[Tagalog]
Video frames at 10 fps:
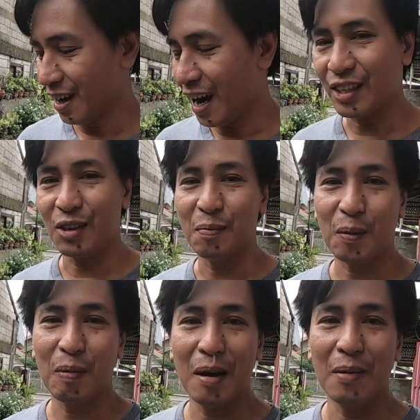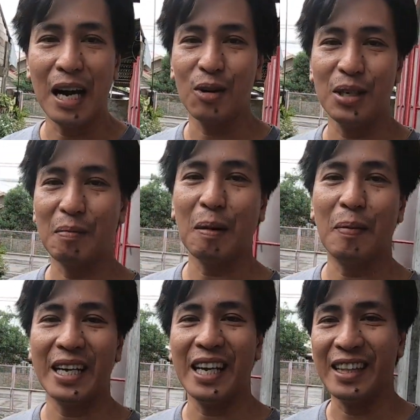Kaso ang problema, ako
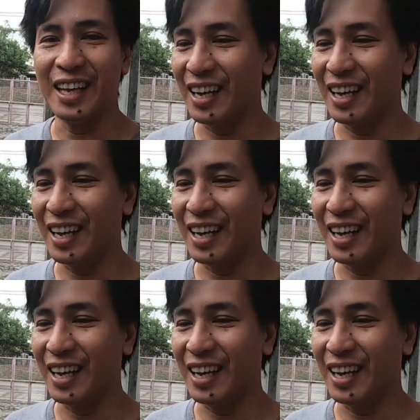nagbabayad.